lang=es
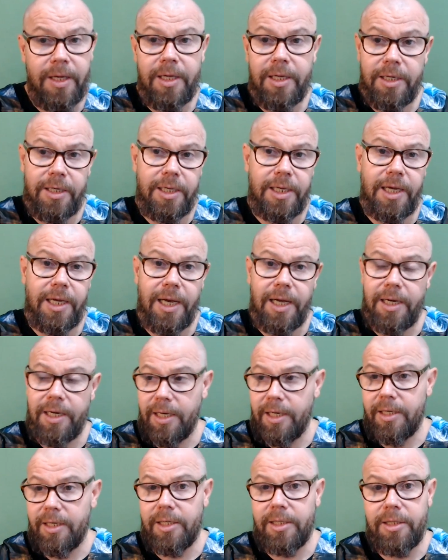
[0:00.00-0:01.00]
ni
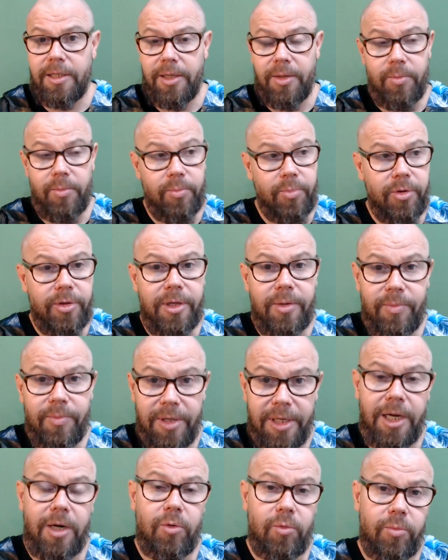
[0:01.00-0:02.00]
ganas ni tiempo de
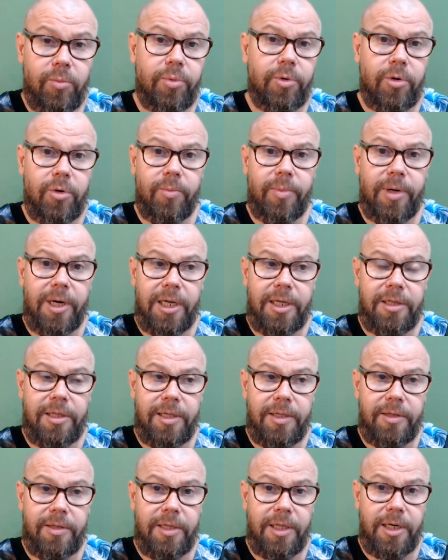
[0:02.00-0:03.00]
mirar un poco para
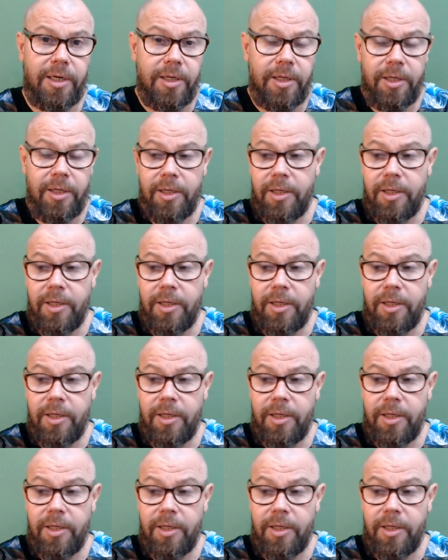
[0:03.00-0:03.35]
entender,